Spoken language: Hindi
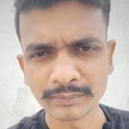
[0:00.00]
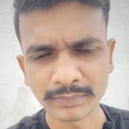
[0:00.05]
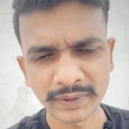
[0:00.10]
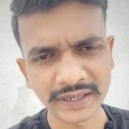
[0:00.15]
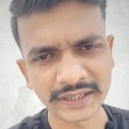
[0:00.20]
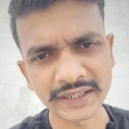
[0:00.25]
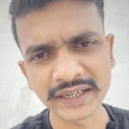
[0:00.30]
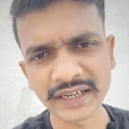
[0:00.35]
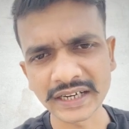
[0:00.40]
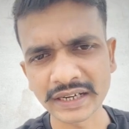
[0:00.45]

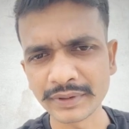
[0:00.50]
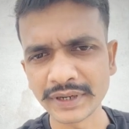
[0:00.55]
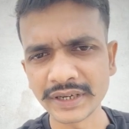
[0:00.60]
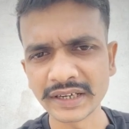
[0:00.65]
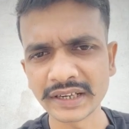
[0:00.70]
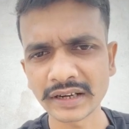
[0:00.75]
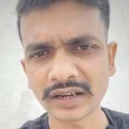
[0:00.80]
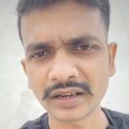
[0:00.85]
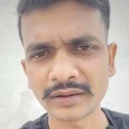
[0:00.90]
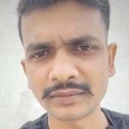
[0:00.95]
मैट्रिक का भी
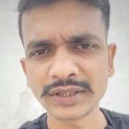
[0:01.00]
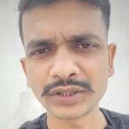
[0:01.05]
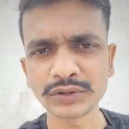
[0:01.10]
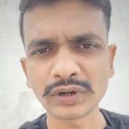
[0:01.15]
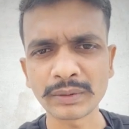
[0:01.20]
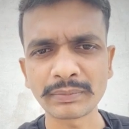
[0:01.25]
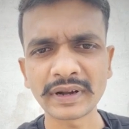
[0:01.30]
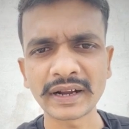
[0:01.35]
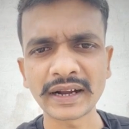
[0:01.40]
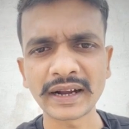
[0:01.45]
इंटर का भी तो
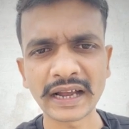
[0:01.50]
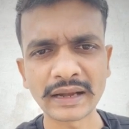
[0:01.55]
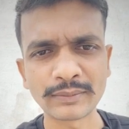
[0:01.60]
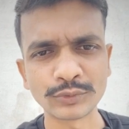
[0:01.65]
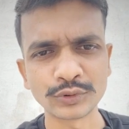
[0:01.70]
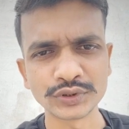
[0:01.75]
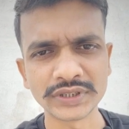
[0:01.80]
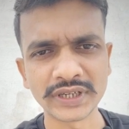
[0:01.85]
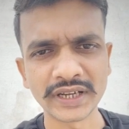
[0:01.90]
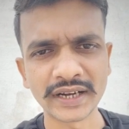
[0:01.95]
आपका काम
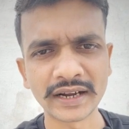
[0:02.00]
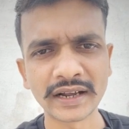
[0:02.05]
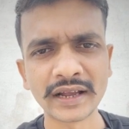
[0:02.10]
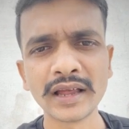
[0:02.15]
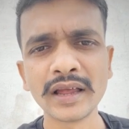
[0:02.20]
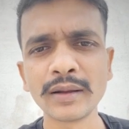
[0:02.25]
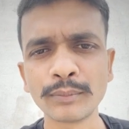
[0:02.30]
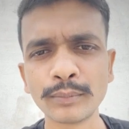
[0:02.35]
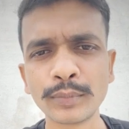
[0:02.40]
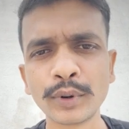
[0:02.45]
हो जाएगा
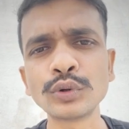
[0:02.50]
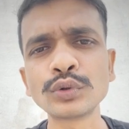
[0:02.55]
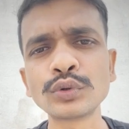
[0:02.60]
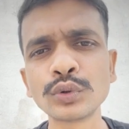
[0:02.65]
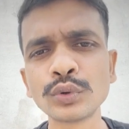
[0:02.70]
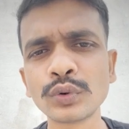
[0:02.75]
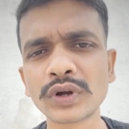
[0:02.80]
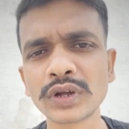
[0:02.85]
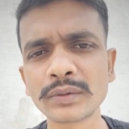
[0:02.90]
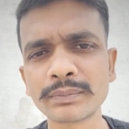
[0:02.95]
बहुत
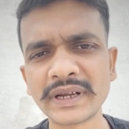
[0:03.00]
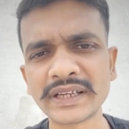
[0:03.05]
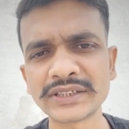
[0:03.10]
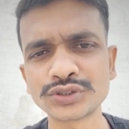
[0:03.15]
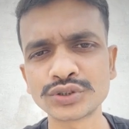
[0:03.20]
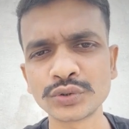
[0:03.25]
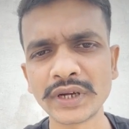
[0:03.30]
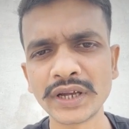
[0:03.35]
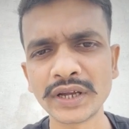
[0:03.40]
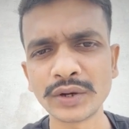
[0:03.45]
लोगों के पास
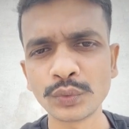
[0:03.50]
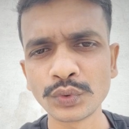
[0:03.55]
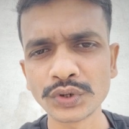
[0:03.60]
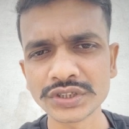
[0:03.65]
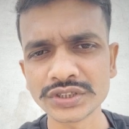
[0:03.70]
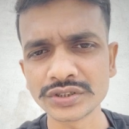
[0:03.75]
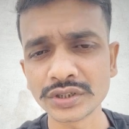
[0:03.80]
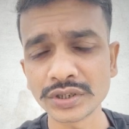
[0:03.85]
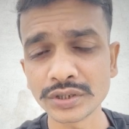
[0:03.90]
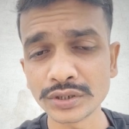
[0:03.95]
जो है
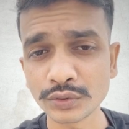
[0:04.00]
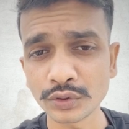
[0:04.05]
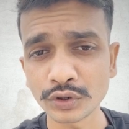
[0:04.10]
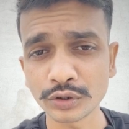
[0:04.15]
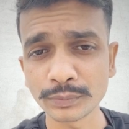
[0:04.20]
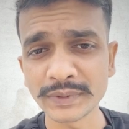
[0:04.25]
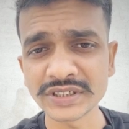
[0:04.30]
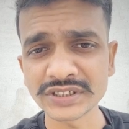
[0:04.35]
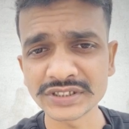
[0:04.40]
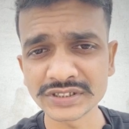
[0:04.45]
ओरिजिनल
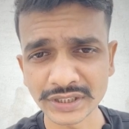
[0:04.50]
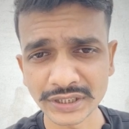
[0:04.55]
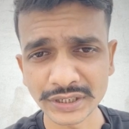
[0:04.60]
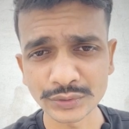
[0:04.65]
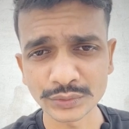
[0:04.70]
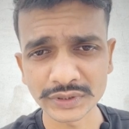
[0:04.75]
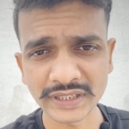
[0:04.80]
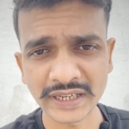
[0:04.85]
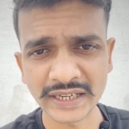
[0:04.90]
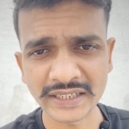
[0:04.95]
डॉक्यूमेंट्स नहीं
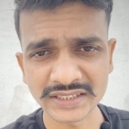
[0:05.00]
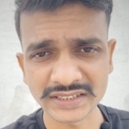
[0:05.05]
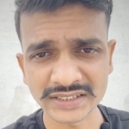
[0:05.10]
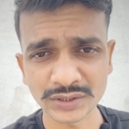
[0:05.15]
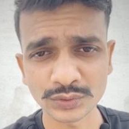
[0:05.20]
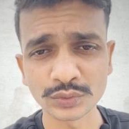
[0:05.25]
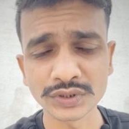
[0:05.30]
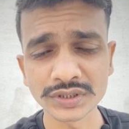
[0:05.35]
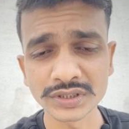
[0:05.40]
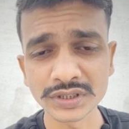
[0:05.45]
होता है
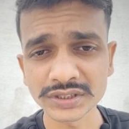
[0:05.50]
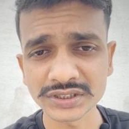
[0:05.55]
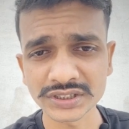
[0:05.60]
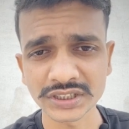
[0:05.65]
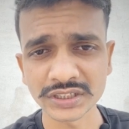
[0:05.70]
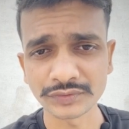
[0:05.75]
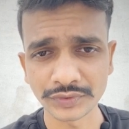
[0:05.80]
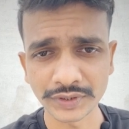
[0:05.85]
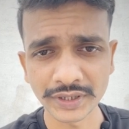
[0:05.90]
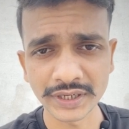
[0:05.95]
जैसे ओरिजिनल
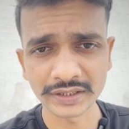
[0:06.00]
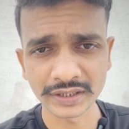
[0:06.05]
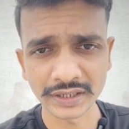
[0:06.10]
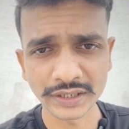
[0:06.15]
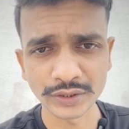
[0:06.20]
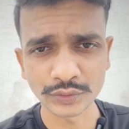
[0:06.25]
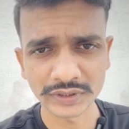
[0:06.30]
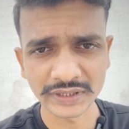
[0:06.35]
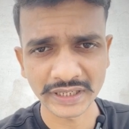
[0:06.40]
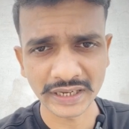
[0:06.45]
सर्टिफिकेट
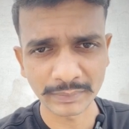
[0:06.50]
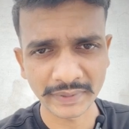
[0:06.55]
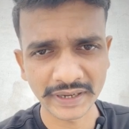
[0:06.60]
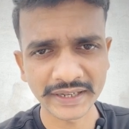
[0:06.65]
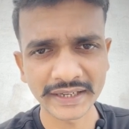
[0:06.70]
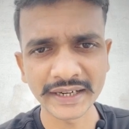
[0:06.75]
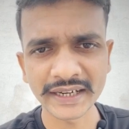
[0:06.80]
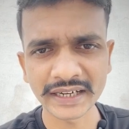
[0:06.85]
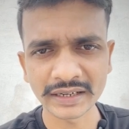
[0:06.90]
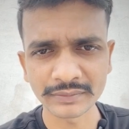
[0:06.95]
नहीं होता है
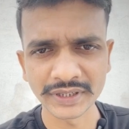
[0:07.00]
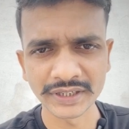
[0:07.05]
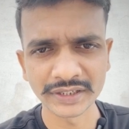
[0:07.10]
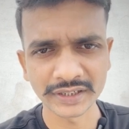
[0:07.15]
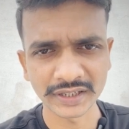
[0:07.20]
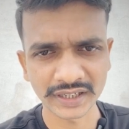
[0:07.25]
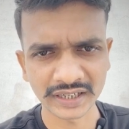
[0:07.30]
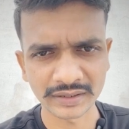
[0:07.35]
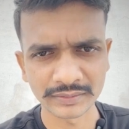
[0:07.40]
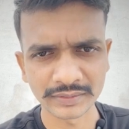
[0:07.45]
मैट्रिक का भी
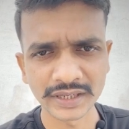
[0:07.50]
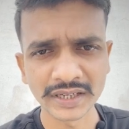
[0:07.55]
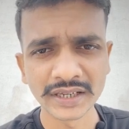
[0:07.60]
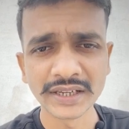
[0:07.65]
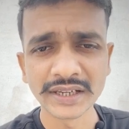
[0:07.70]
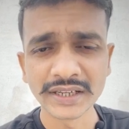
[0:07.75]
इंटर का भी